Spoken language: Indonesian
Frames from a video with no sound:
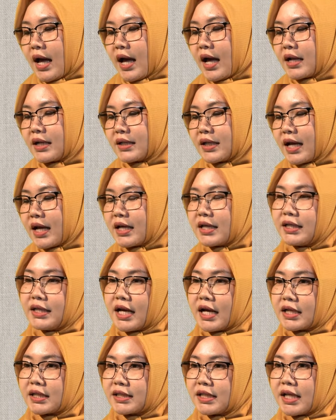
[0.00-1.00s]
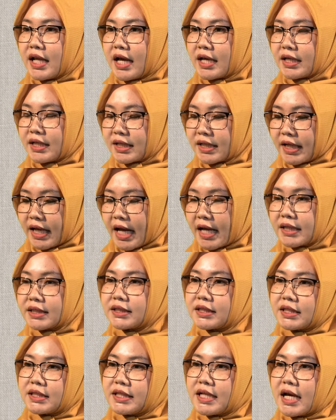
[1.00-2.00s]
anak yang
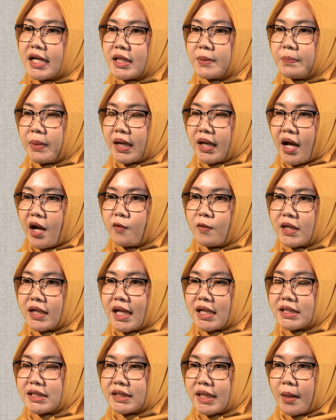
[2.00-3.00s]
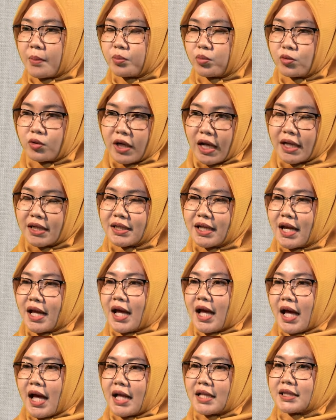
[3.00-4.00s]
dilahirkan dari perkawinan campuran
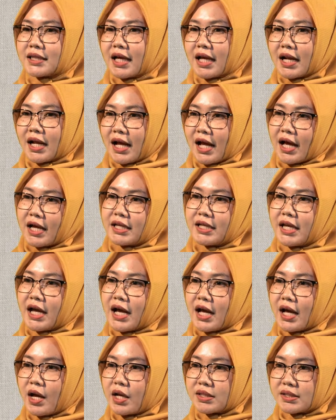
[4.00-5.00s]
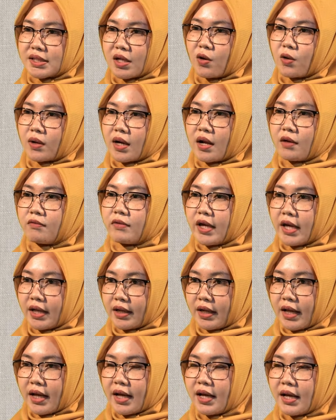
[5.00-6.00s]
antara ayah seorang
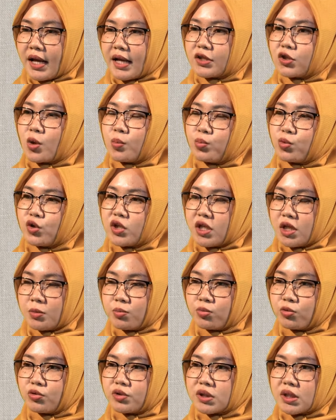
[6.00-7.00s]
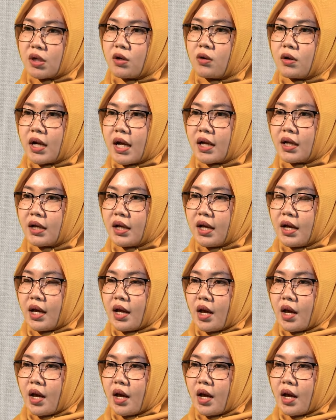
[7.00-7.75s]
WNA ataupun ibu seorang